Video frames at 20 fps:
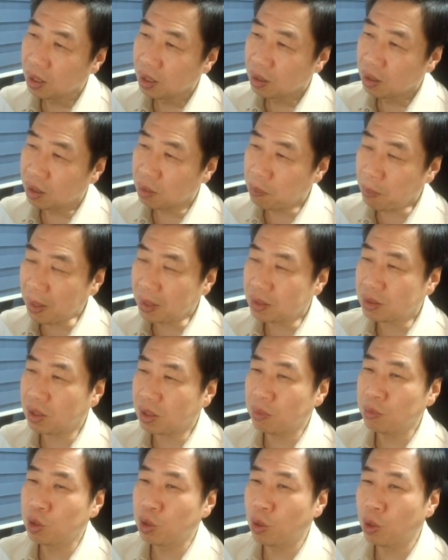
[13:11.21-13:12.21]
이
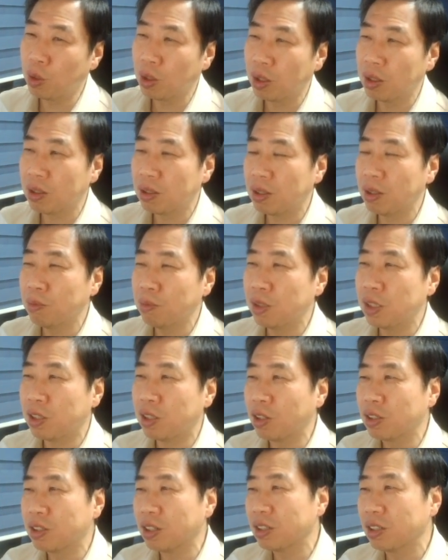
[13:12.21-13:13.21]
맥점으로 여기서 승부를
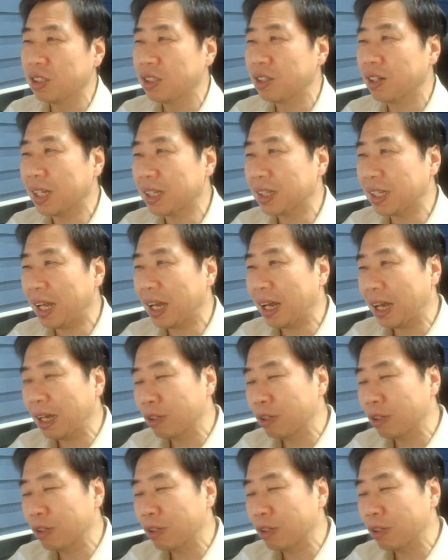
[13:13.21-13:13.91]
결정지로 갔다.